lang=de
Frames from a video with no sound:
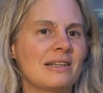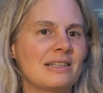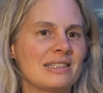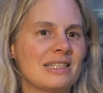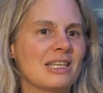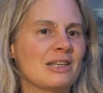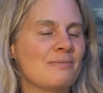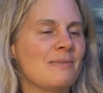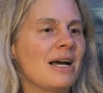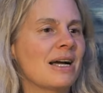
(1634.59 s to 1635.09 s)
dass
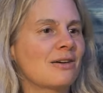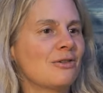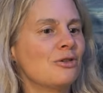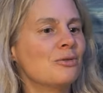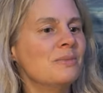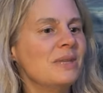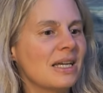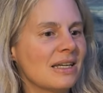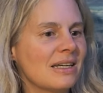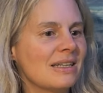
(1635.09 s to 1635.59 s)
ich merke, oh,
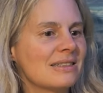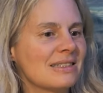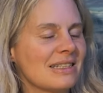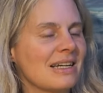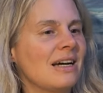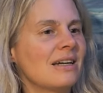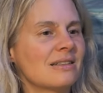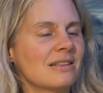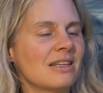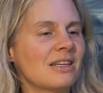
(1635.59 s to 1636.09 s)
mir geht es
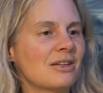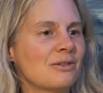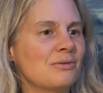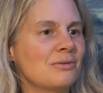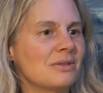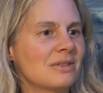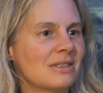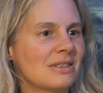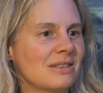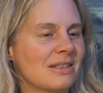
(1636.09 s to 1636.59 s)
gerade nicht
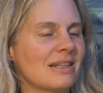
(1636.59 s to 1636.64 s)
gut.